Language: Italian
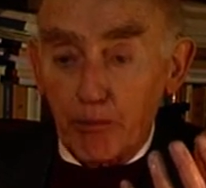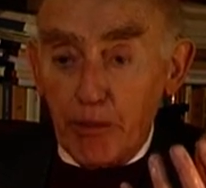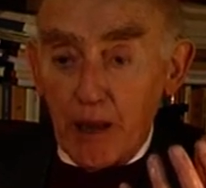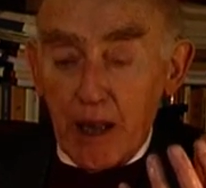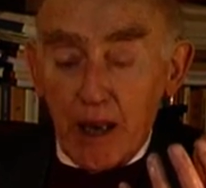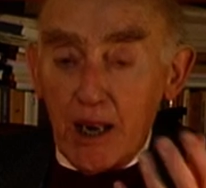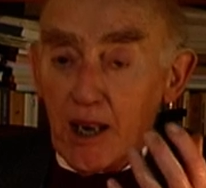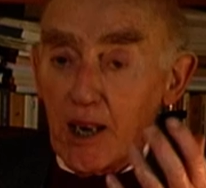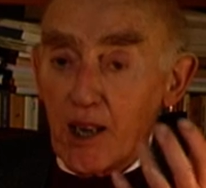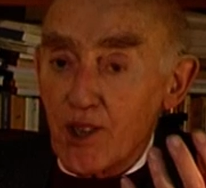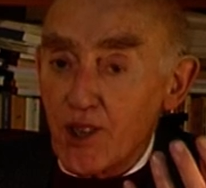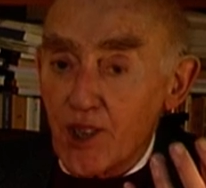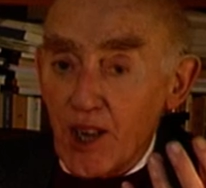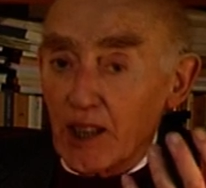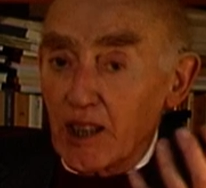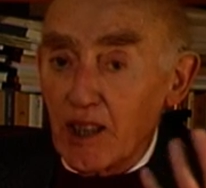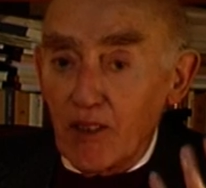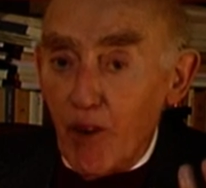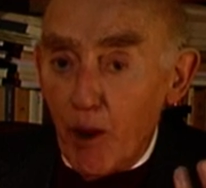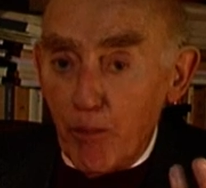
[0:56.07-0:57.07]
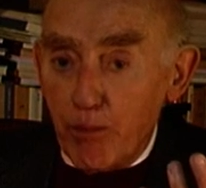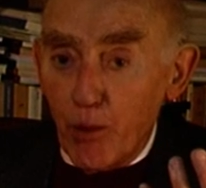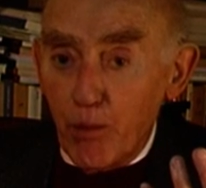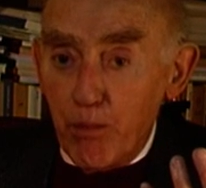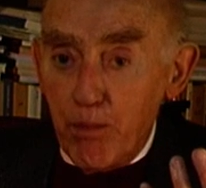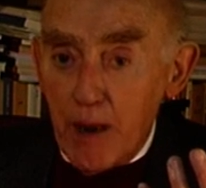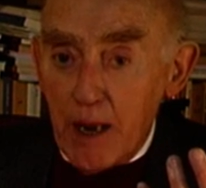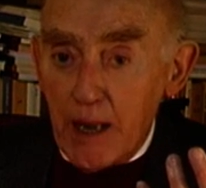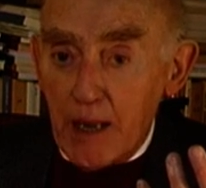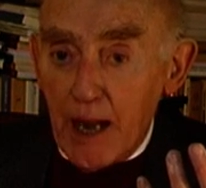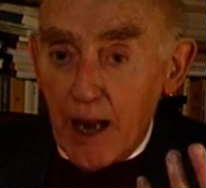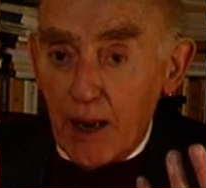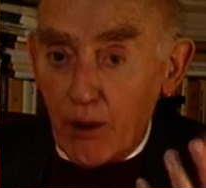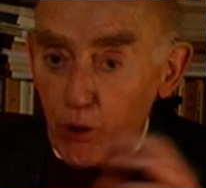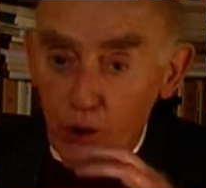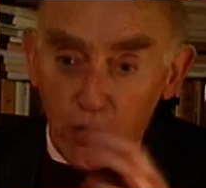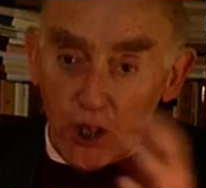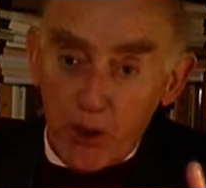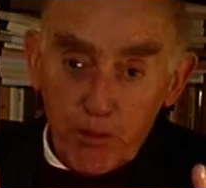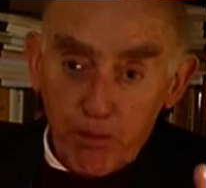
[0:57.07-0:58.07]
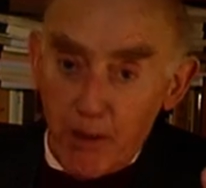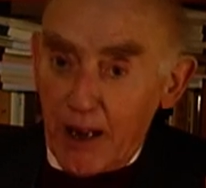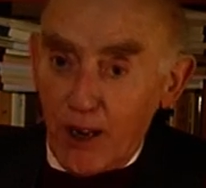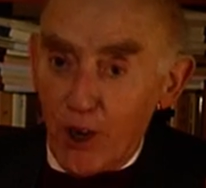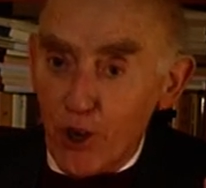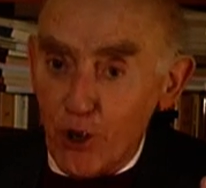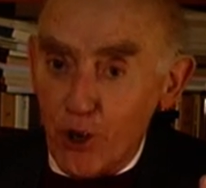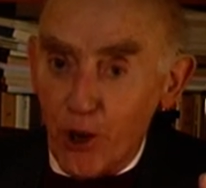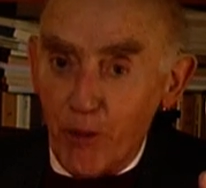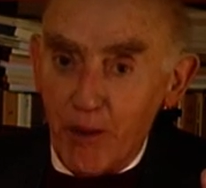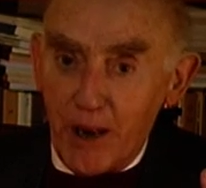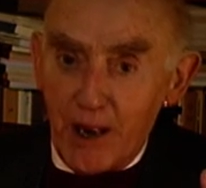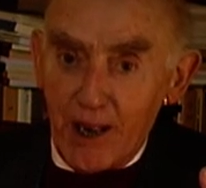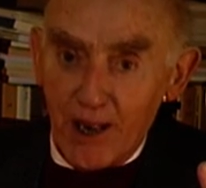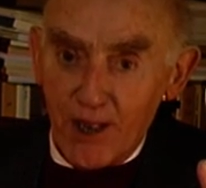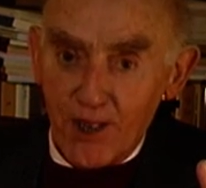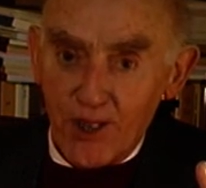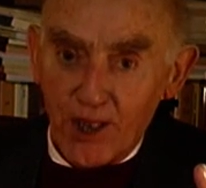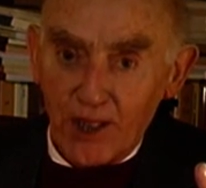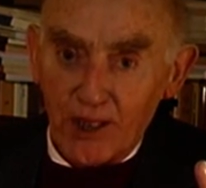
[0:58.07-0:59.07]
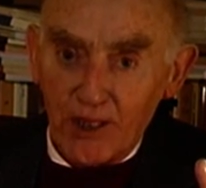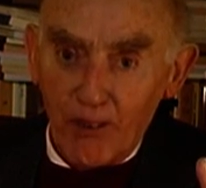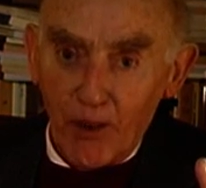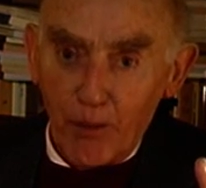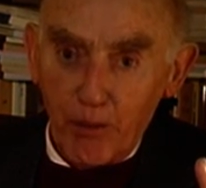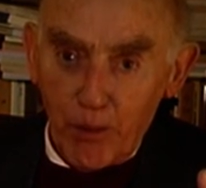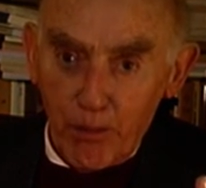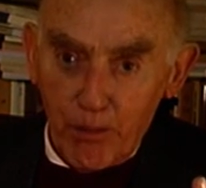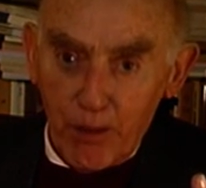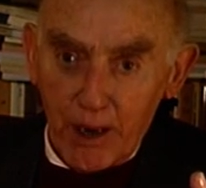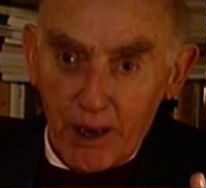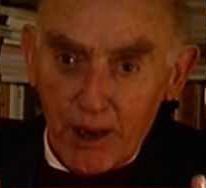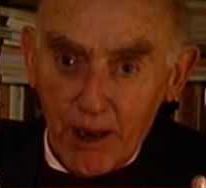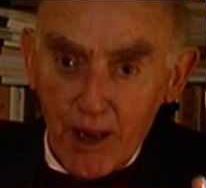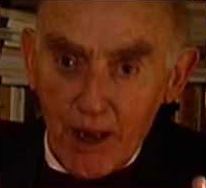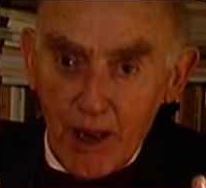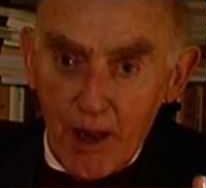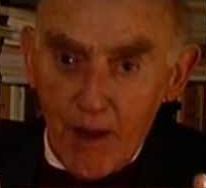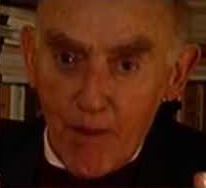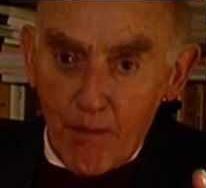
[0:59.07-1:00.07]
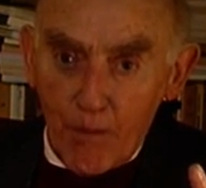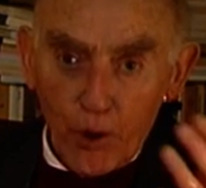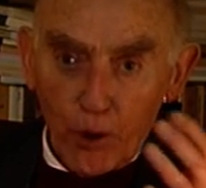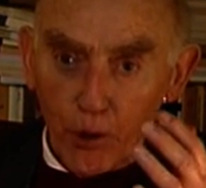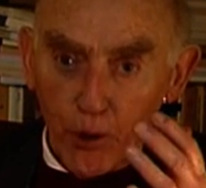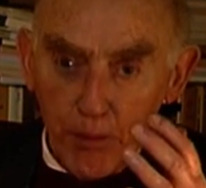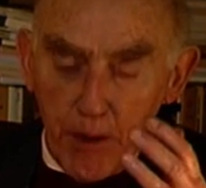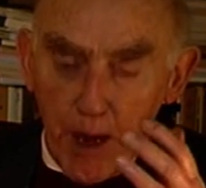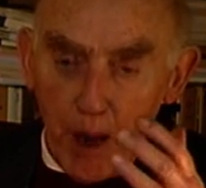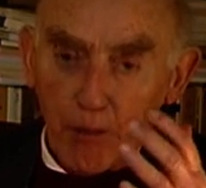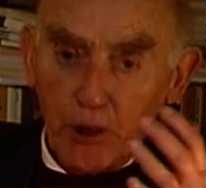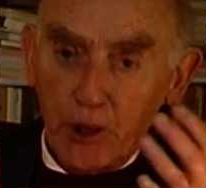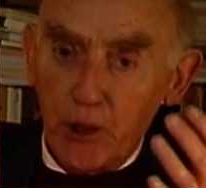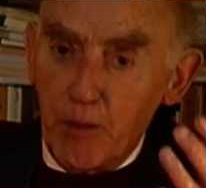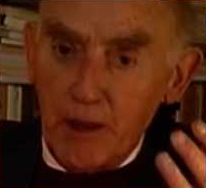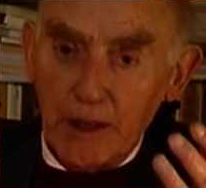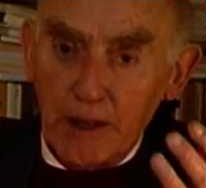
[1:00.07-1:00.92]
per iniziativa pubblica, così sparisce per iniziativa pubblica non dobbiamo